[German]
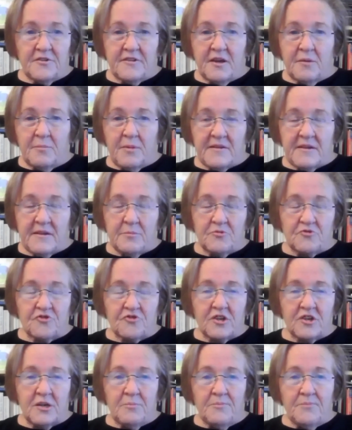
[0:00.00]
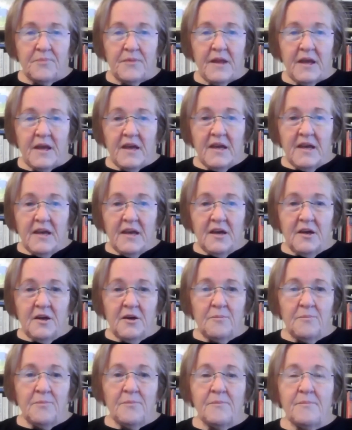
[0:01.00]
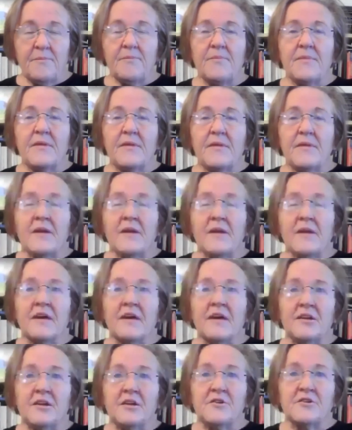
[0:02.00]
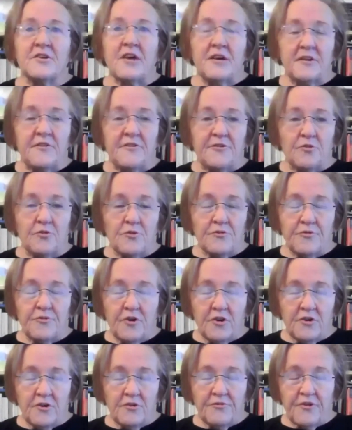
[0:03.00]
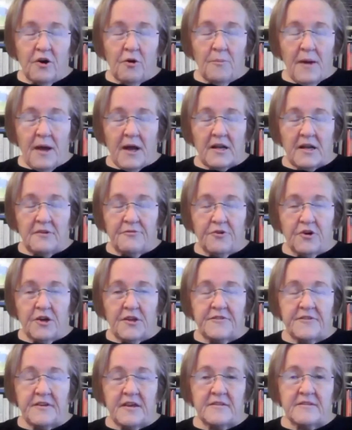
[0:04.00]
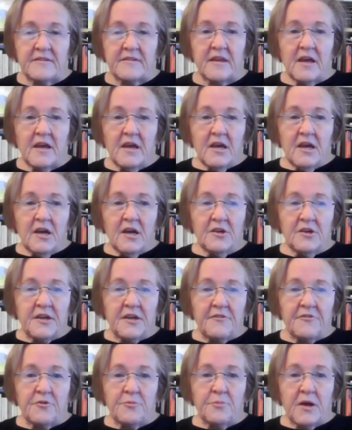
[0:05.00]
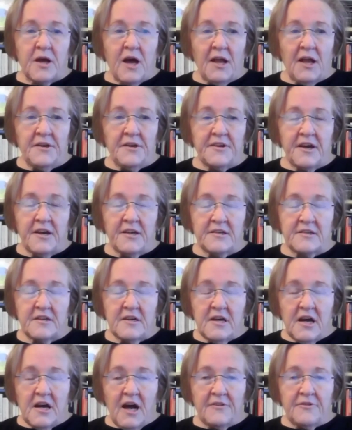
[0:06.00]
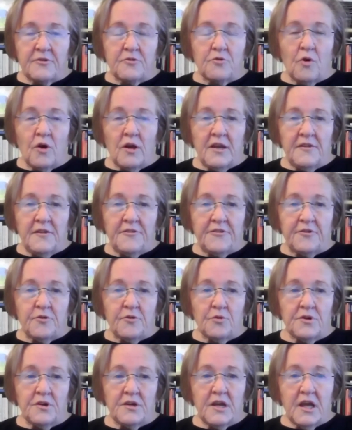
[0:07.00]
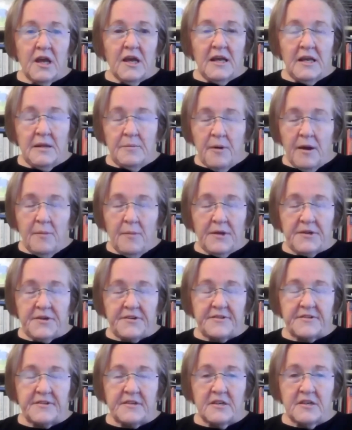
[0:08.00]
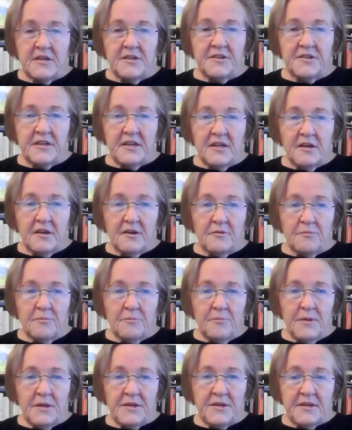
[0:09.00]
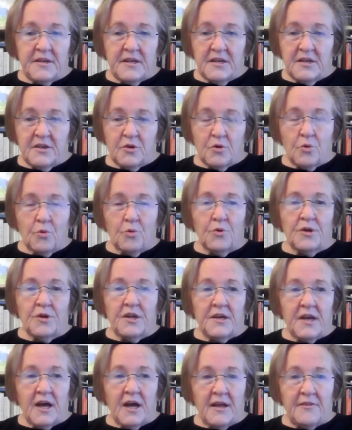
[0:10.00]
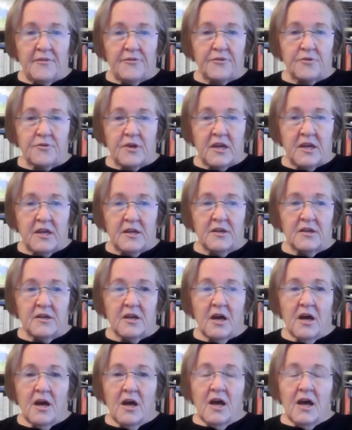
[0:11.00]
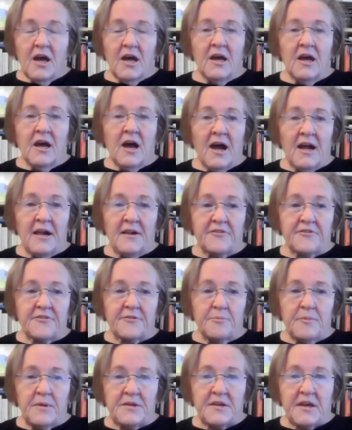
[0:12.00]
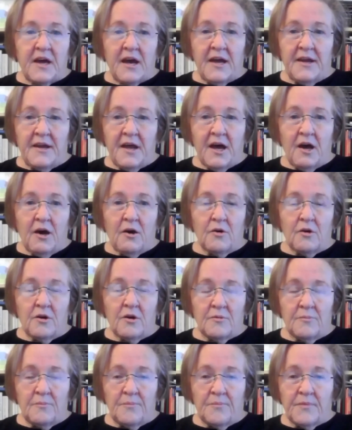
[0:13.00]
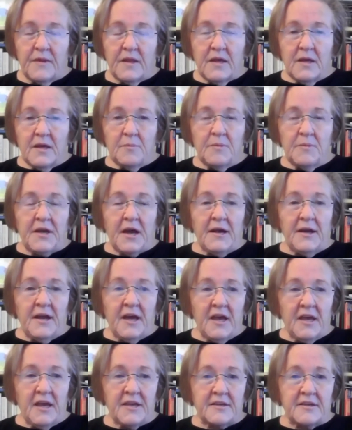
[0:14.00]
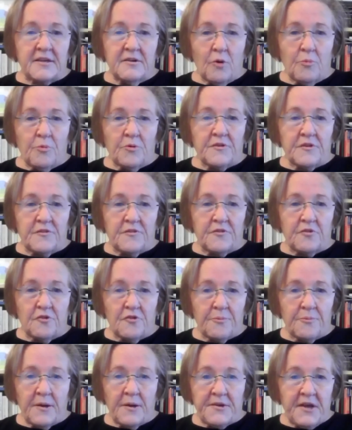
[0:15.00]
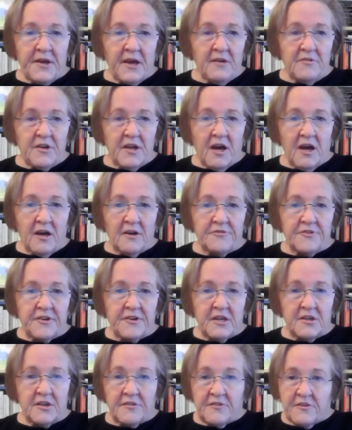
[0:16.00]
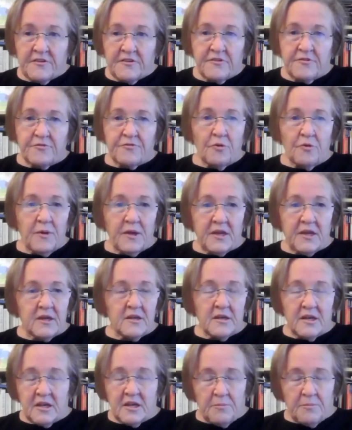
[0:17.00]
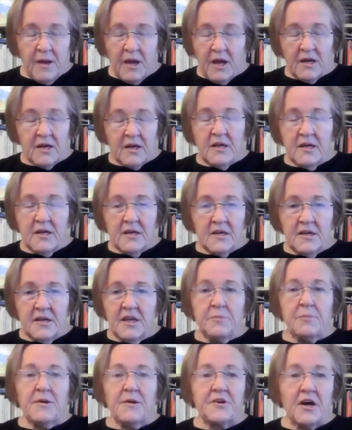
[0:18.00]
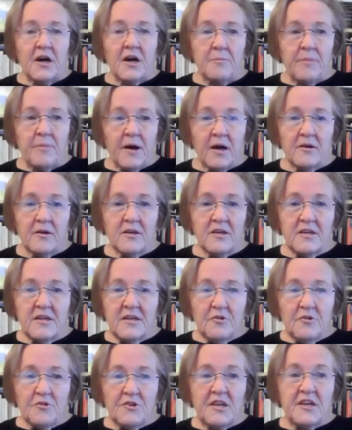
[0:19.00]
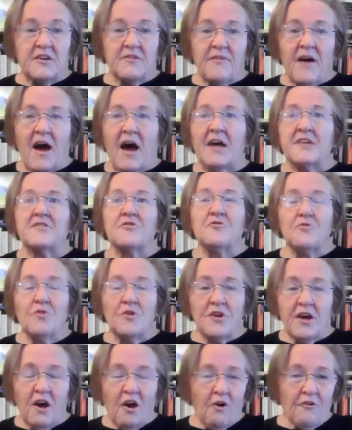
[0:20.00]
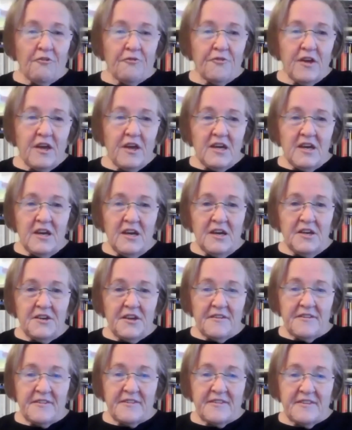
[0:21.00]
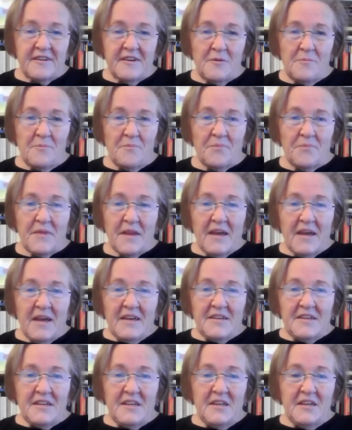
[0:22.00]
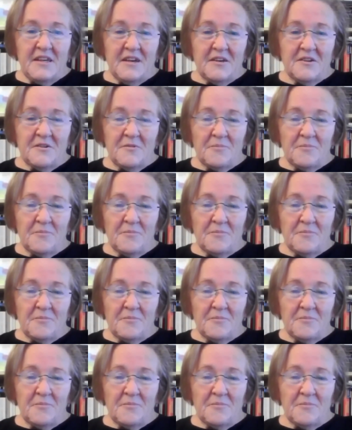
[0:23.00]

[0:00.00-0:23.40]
ist ja besser beschrieben, ähm, der die Tradition von Frau Merkel fortsetzt, äh, dazu bekannt hat, also Koalition lieber mit, äh, der, mit den Grünen einzugehen, äh, als mit einer ähm, mit einer echten Oppositionspartei wie der AfD. Das ist für mich nicht mehr, nicht mehr tragbar. Und ich warte nur darauf, äh, dass ähm, die